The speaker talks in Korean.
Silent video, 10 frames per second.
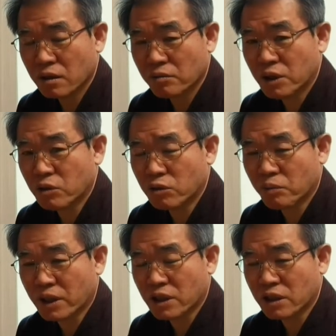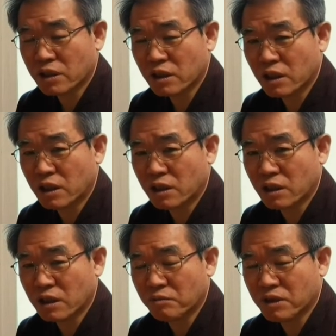미국 백신은
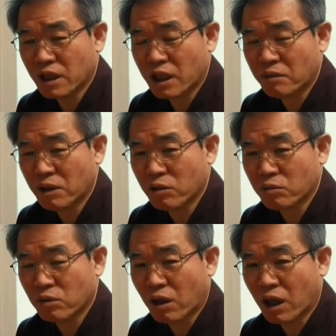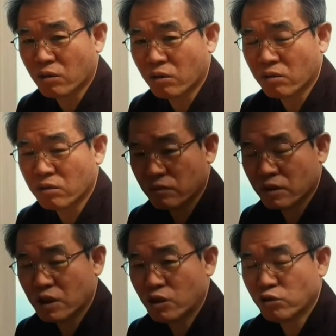1등급제임에도 불구하고
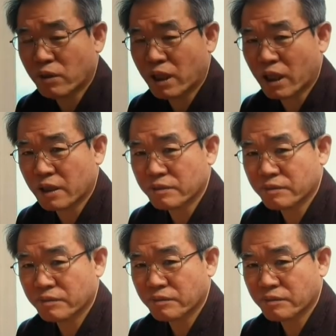1주 만에